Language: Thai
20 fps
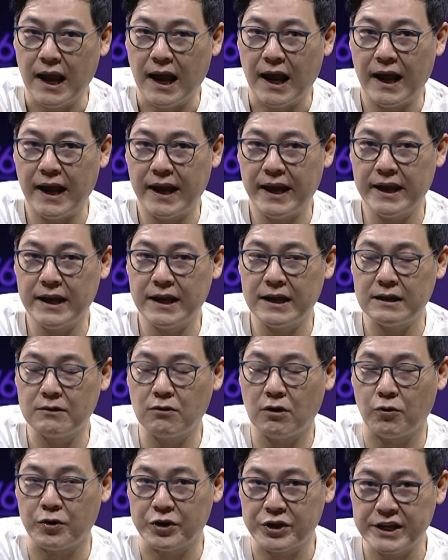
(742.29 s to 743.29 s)
ให้
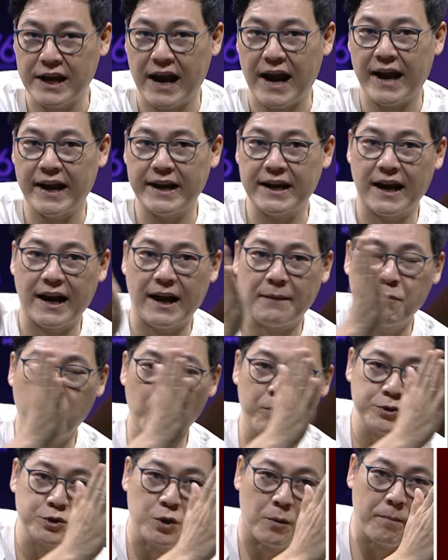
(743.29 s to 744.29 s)
ขนย้ายนะครับผู้
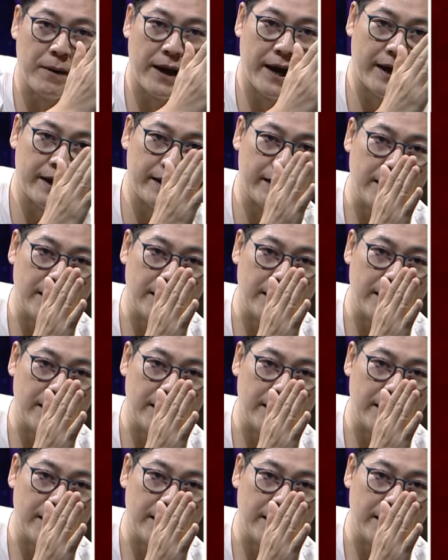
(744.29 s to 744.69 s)
ประสบภัย